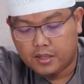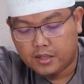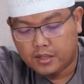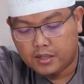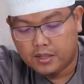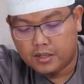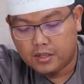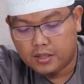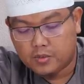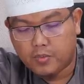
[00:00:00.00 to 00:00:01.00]

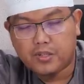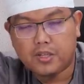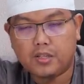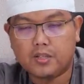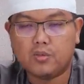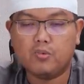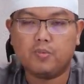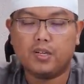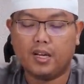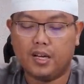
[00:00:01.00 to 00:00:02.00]
uh, spesial
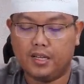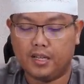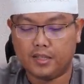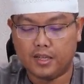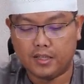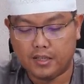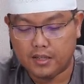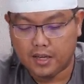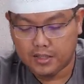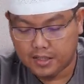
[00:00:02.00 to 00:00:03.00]
tersebut pada hari yang sangat
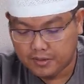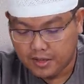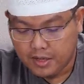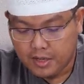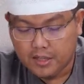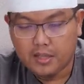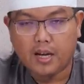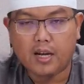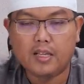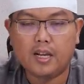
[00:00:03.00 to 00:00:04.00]
dahsyat.
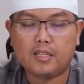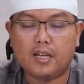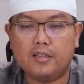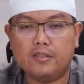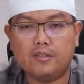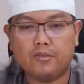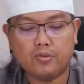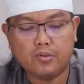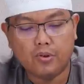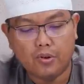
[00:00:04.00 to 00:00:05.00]
Kita akan jelaskan
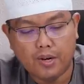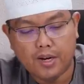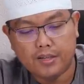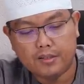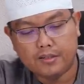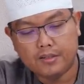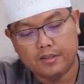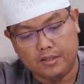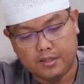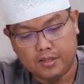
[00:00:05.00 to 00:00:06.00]
tujuh golongan
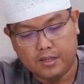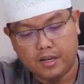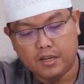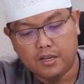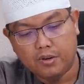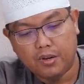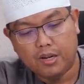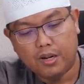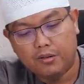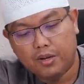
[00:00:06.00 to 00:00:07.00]
yang dinaungi
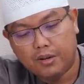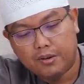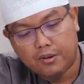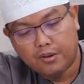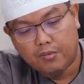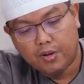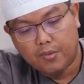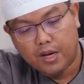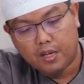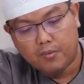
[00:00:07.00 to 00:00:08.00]
oleh Allah orang-orang
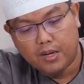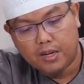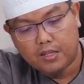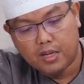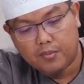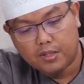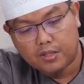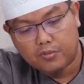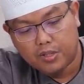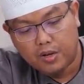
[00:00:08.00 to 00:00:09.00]
berbahagia pada hari kiamat
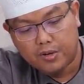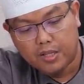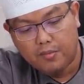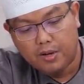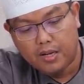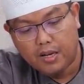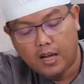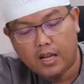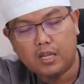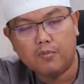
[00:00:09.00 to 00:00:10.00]
tersebut. Yang pertama
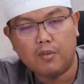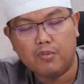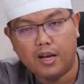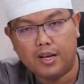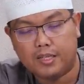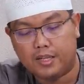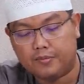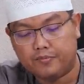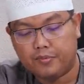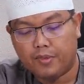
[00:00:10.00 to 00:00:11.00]
adalah al-imamul
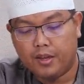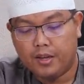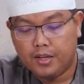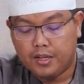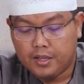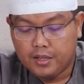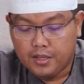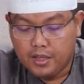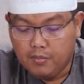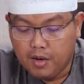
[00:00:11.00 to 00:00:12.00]
adil.
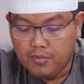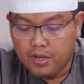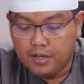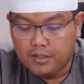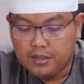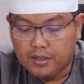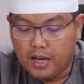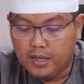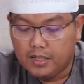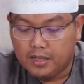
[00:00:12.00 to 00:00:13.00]
Imam yang
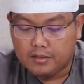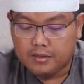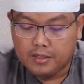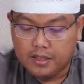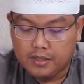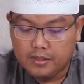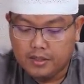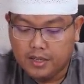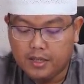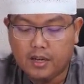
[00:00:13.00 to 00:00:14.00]
adil ya.
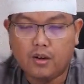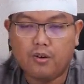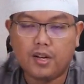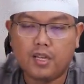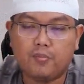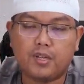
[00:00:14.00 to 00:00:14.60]
Dan ini adalah orang yang